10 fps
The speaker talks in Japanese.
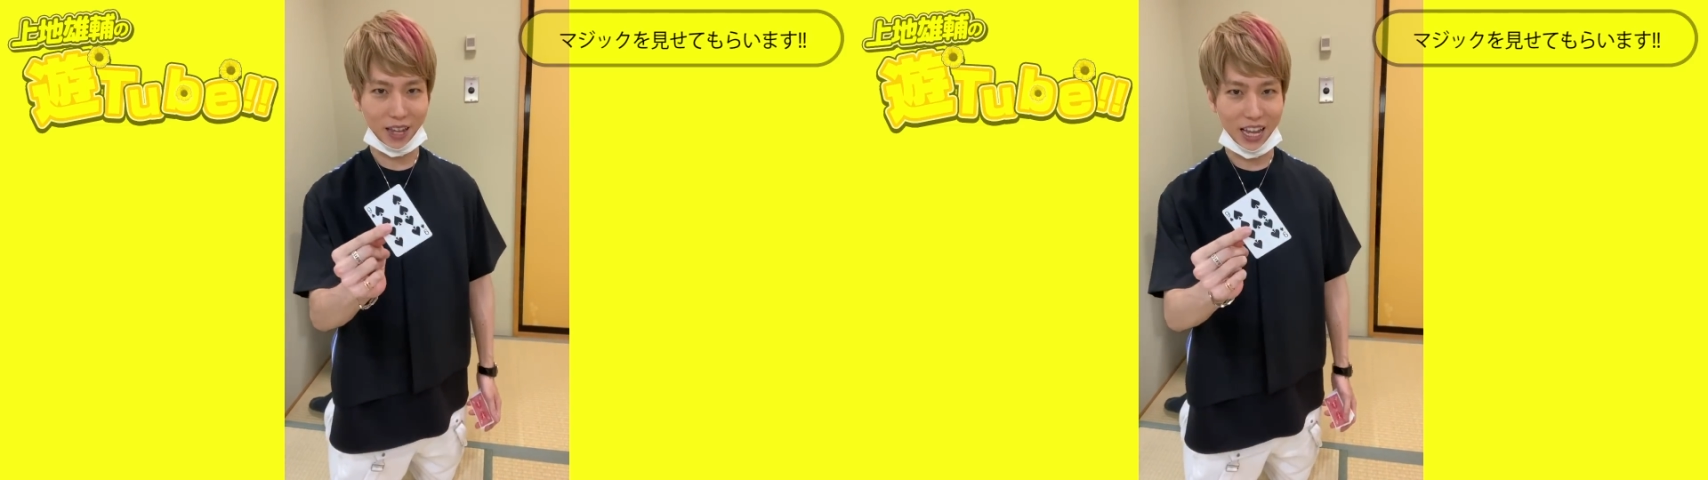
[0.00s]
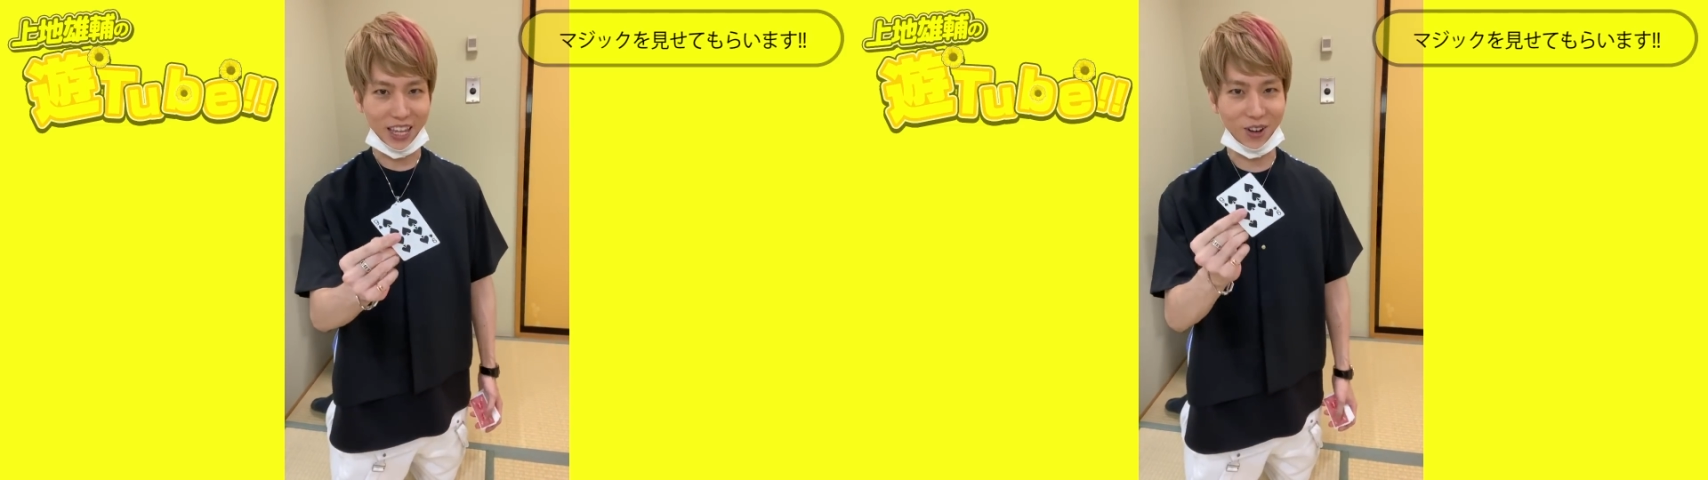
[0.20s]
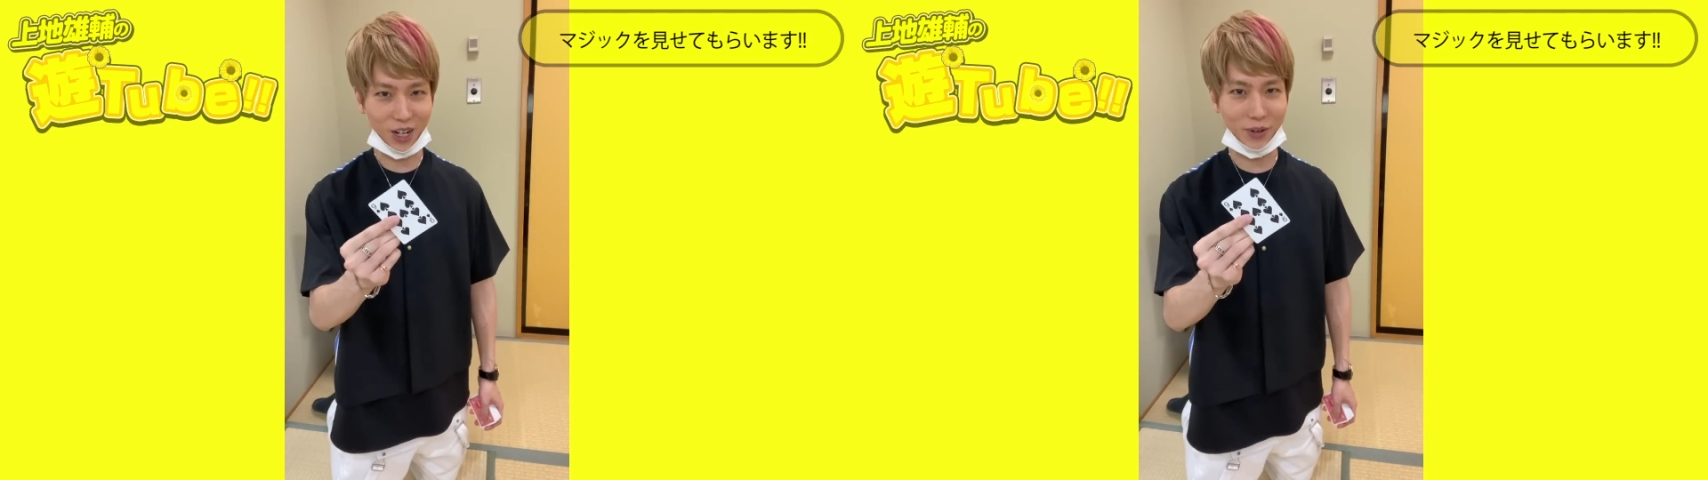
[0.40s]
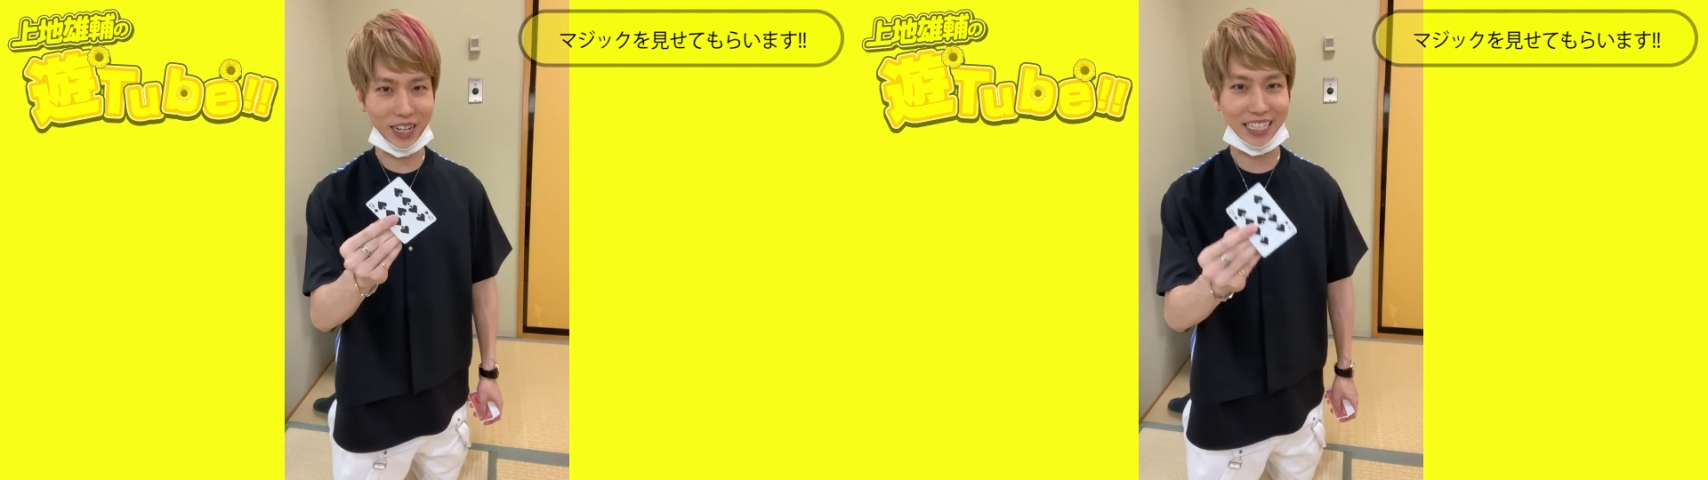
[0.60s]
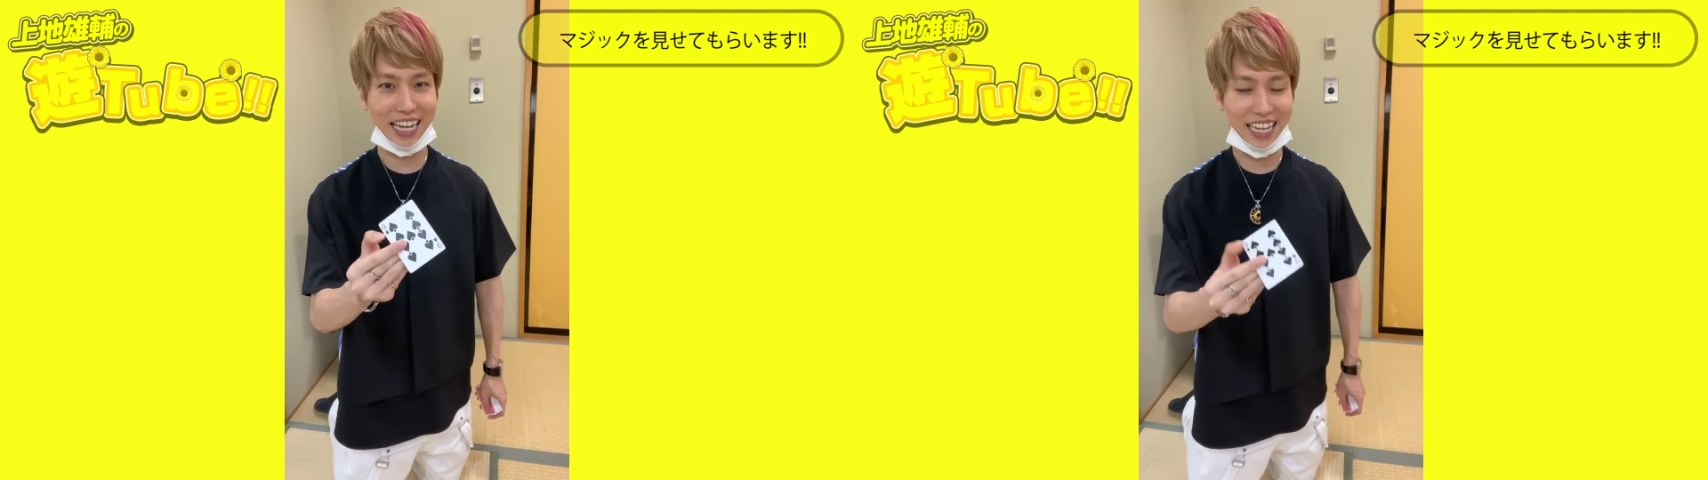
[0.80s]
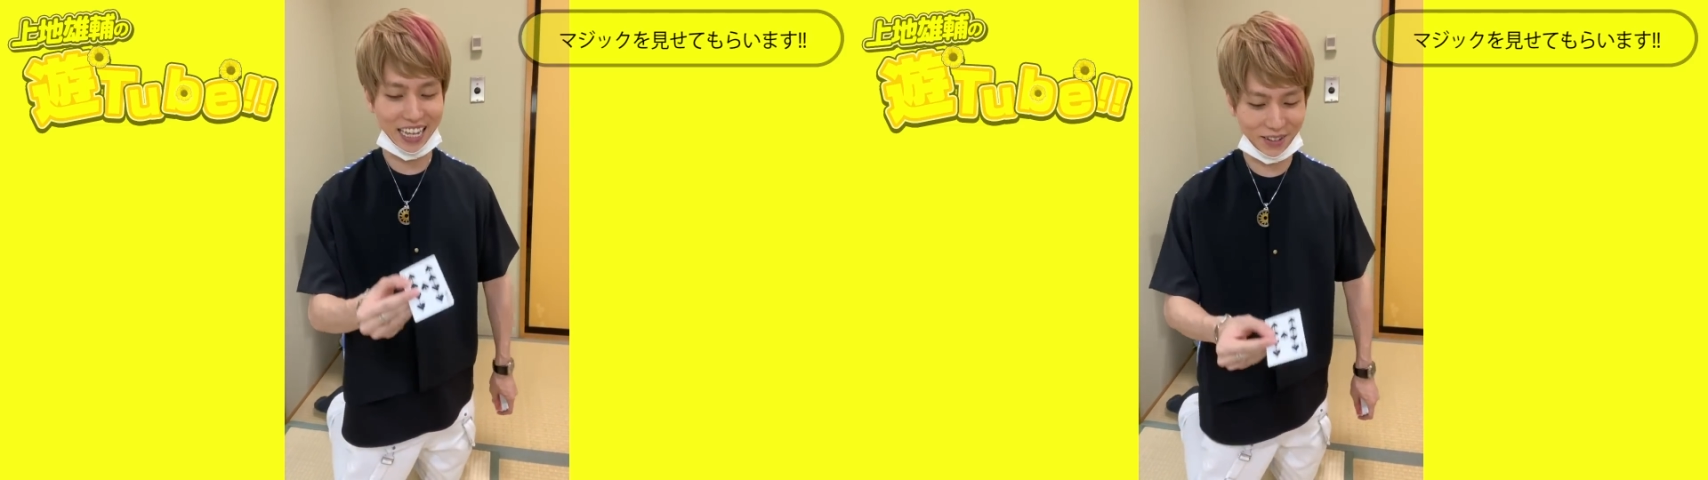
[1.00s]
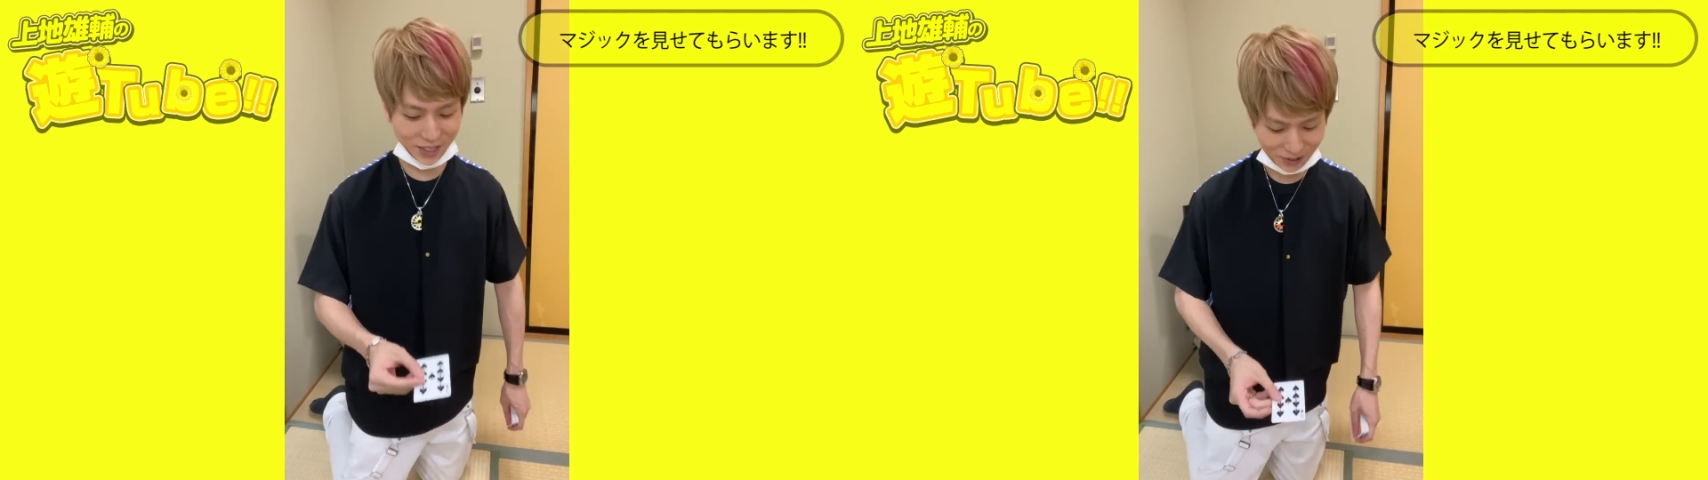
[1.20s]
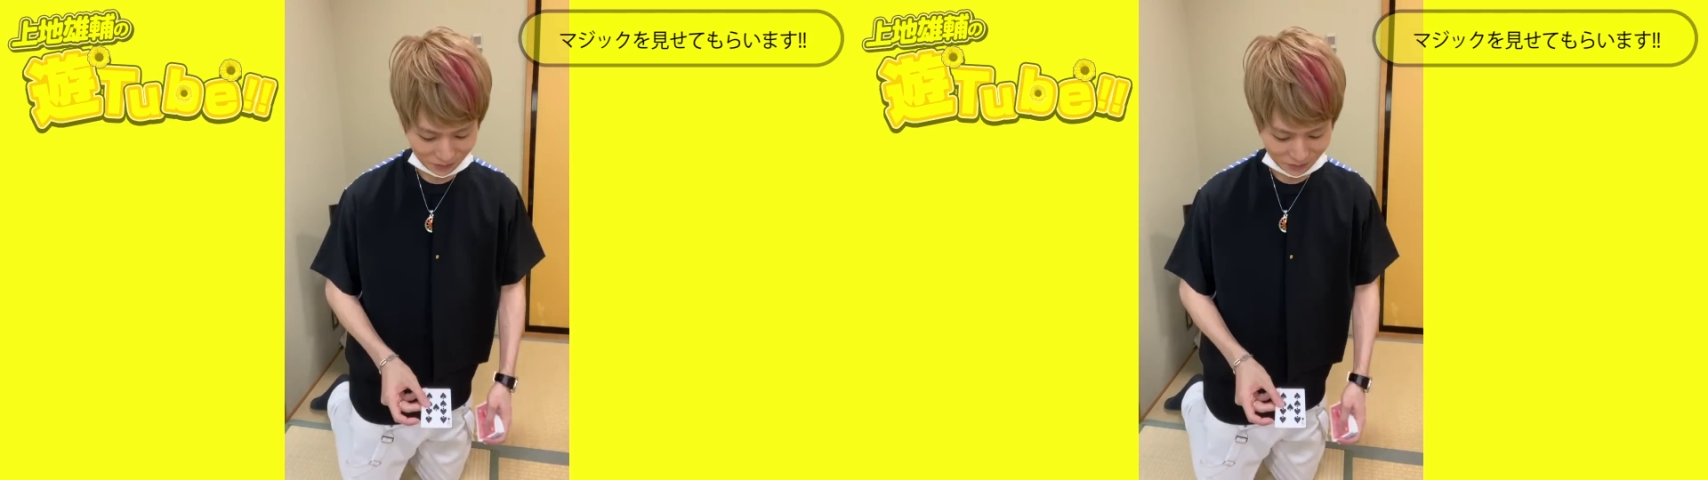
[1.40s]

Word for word: はい、よく見てくださいいきますよ、は